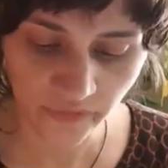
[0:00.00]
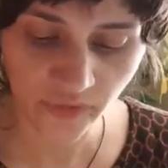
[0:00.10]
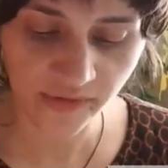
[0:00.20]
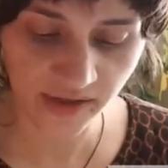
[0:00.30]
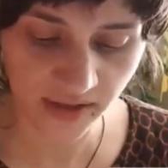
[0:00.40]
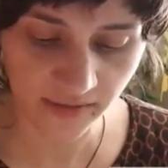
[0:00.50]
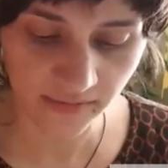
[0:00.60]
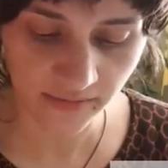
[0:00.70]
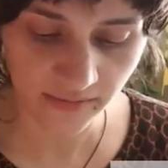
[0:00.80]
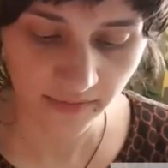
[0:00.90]
für sich.
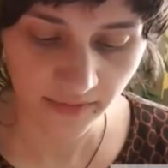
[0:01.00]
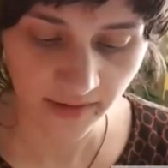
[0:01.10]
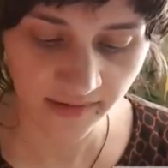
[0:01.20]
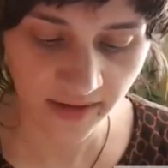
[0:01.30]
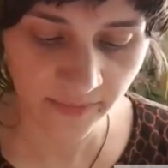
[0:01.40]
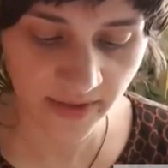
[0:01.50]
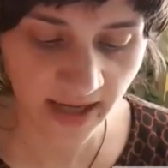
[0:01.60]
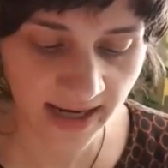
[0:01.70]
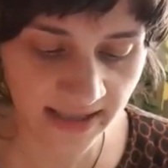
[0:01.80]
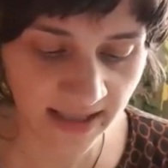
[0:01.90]
Es gibt
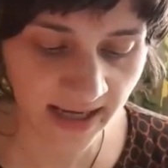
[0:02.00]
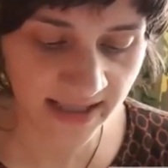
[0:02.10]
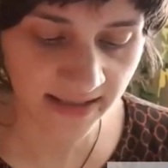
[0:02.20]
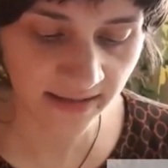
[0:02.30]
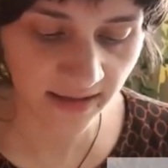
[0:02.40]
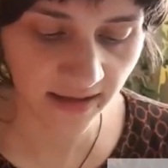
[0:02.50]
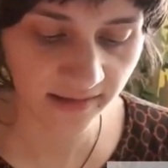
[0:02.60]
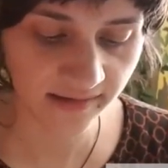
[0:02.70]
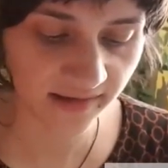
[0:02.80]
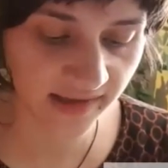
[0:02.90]
keinen Reichen
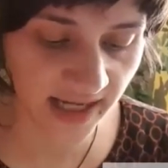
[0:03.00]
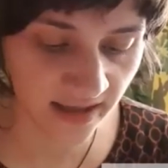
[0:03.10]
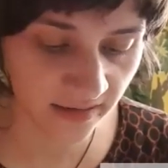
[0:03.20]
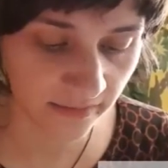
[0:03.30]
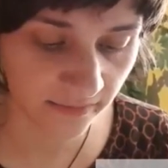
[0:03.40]
als das Geld.